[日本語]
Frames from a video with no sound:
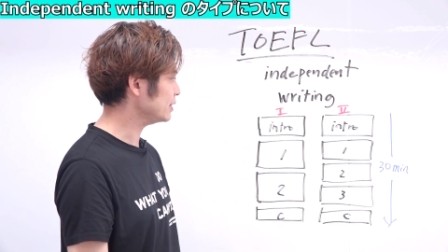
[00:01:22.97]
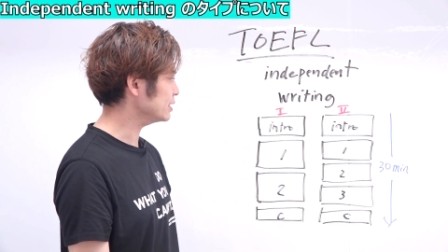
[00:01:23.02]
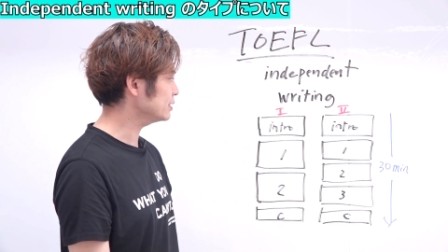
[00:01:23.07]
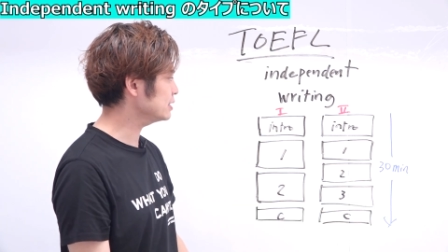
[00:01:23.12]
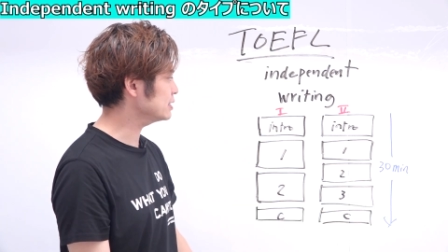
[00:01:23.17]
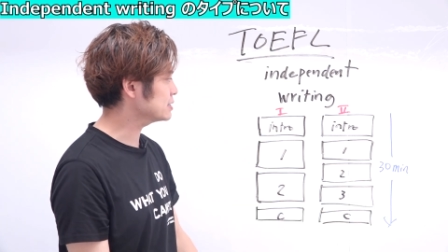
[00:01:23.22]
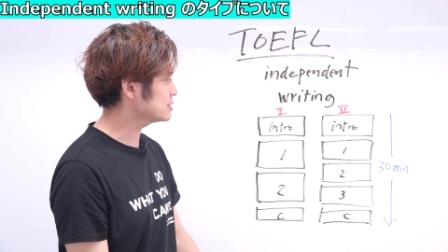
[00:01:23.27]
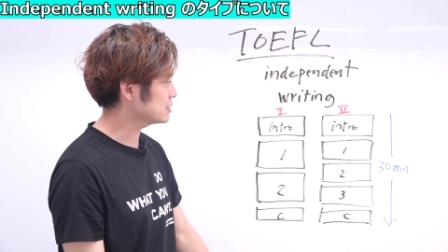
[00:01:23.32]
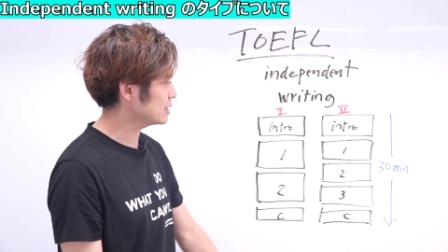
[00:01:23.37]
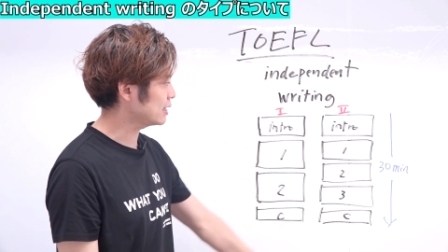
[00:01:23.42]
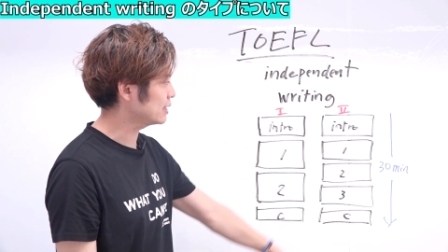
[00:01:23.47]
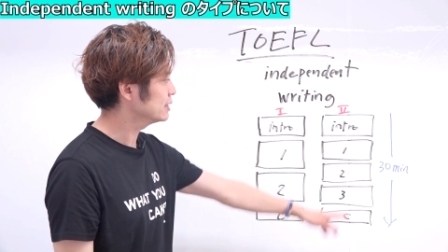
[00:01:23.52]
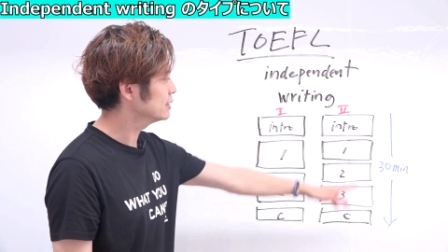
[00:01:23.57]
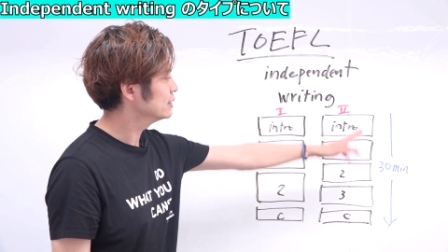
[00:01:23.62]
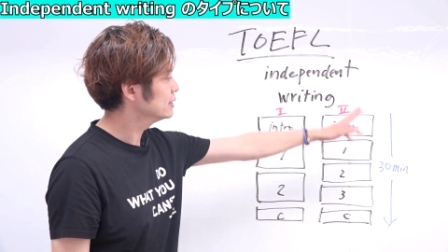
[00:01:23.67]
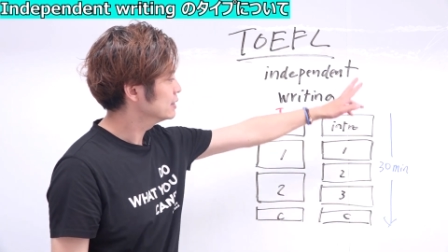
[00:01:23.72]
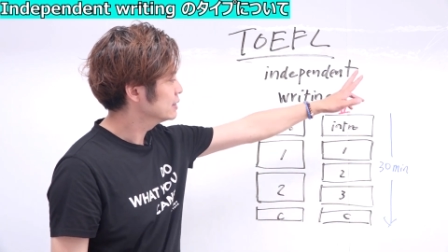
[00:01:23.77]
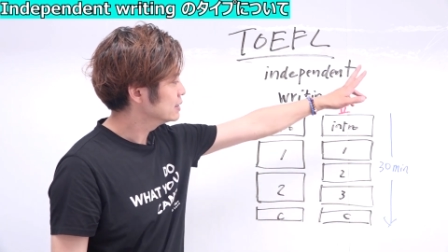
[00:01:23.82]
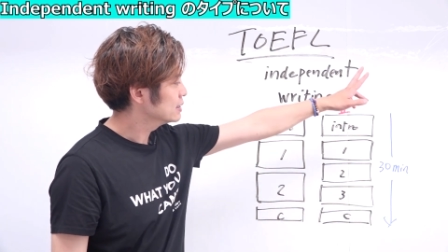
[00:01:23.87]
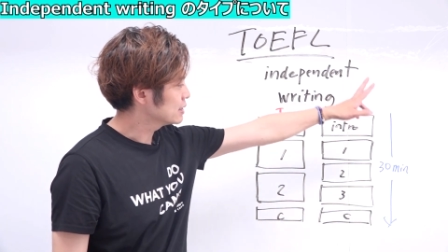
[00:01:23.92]
でですね、
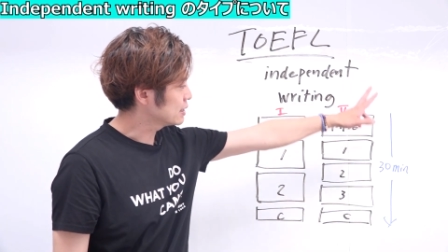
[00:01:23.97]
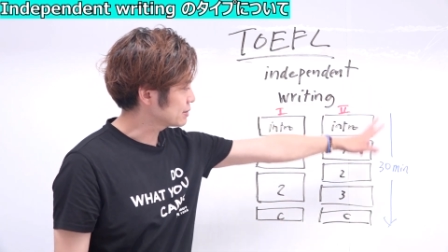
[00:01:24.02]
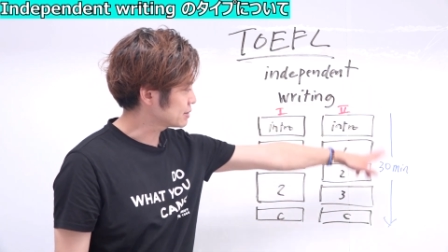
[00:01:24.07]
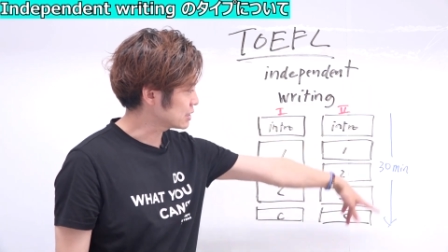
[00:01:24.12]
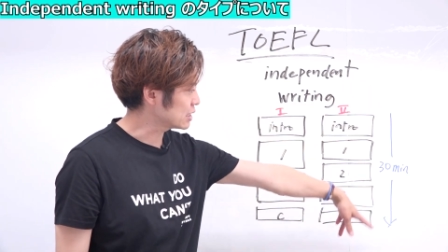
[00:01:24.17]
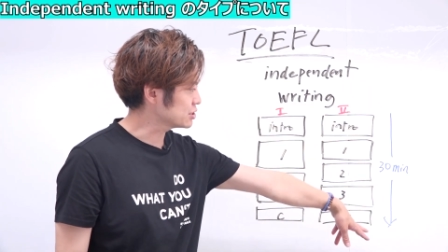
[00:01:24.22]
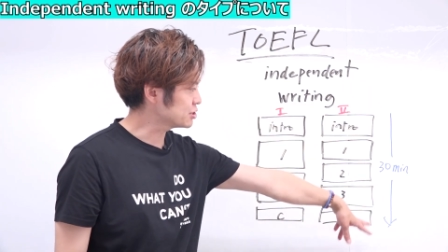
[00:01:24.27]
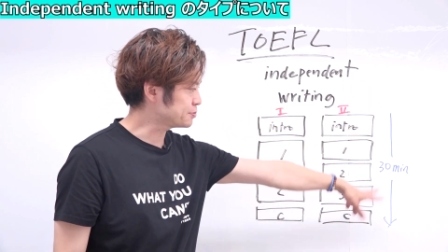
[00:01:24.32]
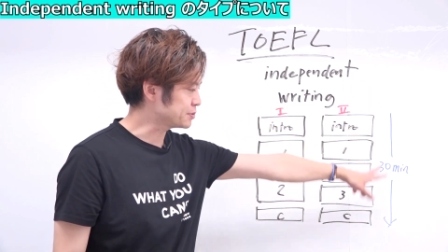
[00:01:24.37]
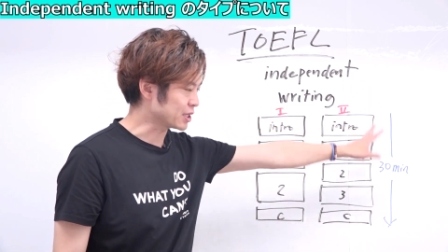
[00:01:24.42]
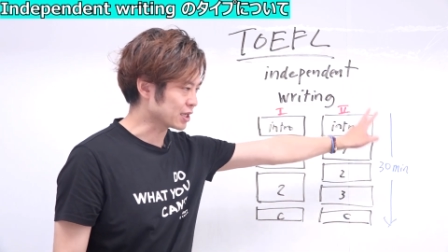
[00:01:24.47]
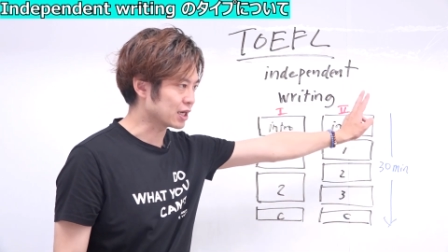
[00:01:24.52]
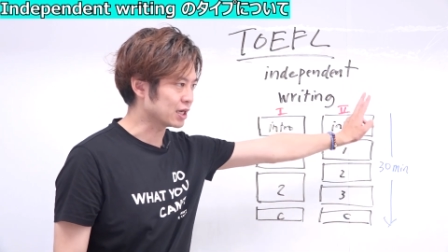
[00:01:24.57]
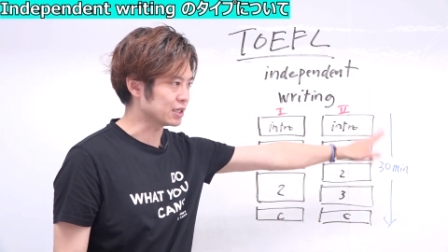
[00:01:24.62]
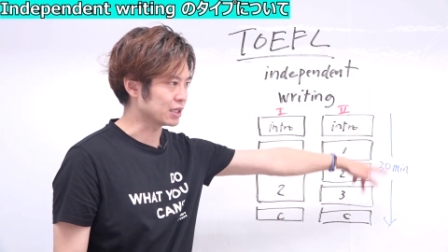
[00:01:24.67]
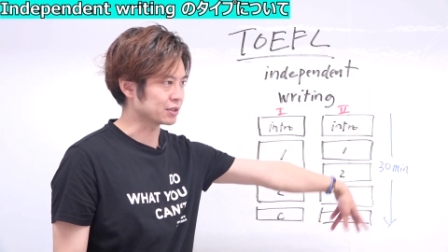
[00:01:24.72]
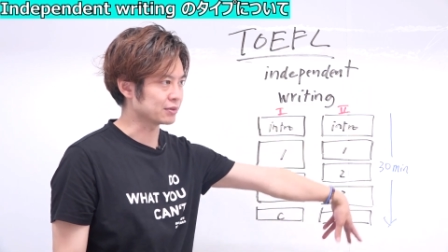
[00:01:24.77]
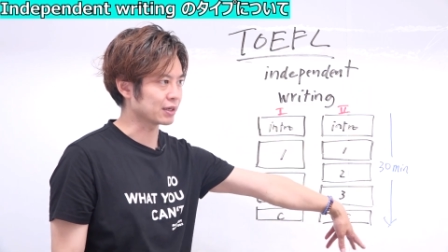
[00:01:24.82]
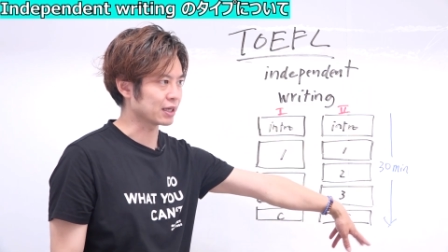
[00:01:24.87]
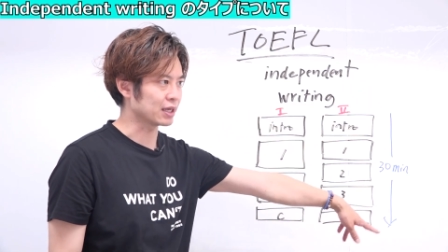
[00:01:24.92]
30分で書い
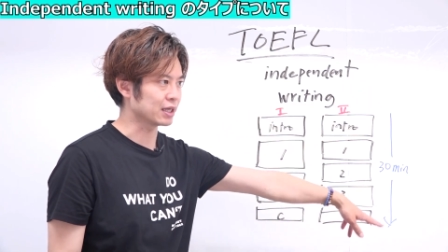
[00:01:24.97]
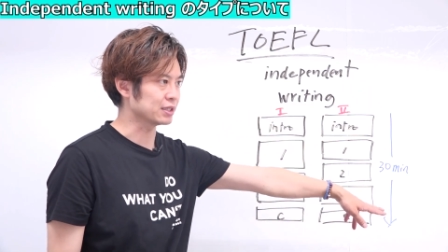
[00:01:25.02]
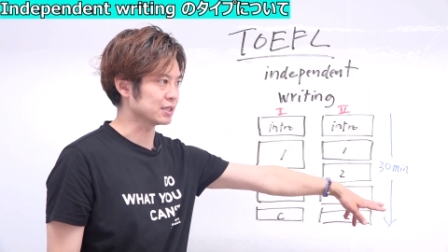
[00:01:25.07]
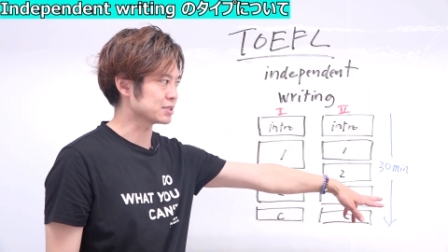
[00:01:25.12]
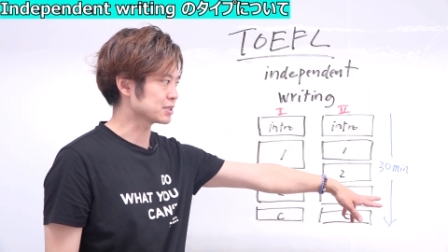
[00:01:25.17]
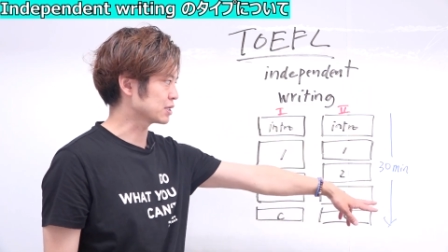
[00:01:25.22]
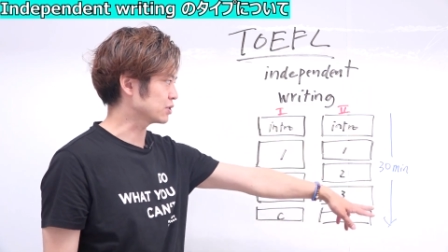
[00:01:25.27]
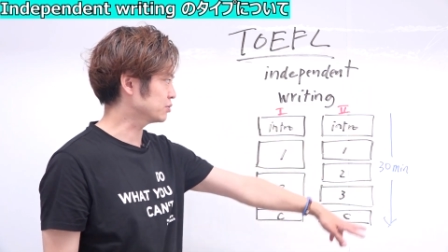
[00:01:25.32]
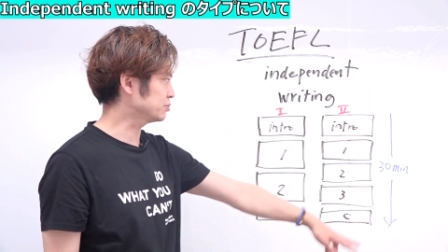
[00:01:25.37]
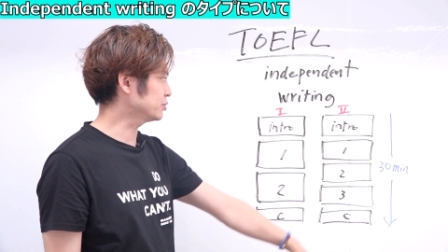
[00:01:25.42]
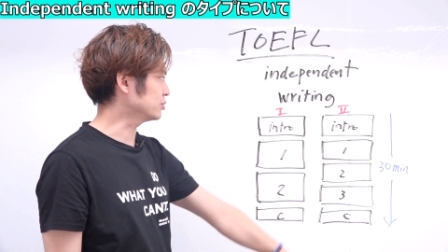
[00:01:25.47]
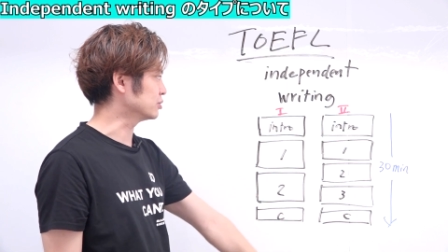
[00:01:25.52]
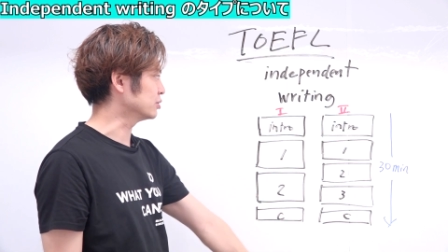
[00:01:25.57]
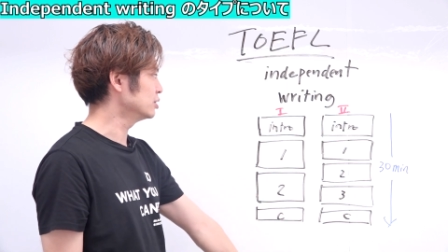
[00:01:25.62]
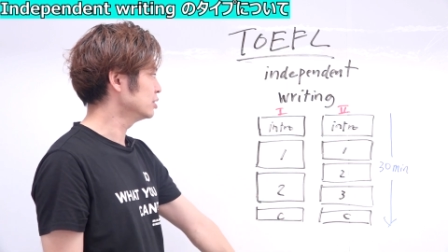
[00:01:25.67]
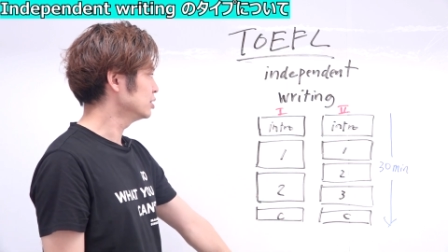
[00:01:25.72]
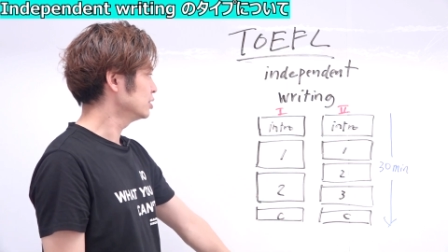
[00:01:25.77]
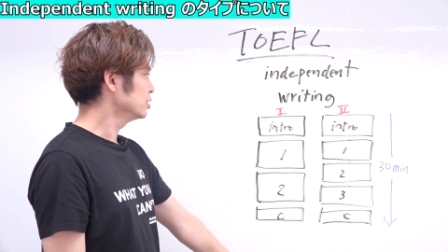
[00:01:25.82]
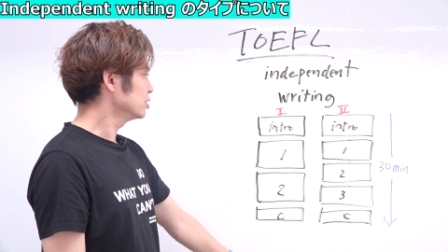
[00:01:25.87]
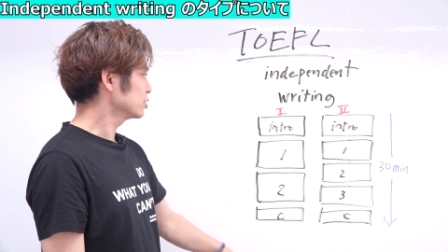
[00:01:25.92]
ていくわけなんですけども、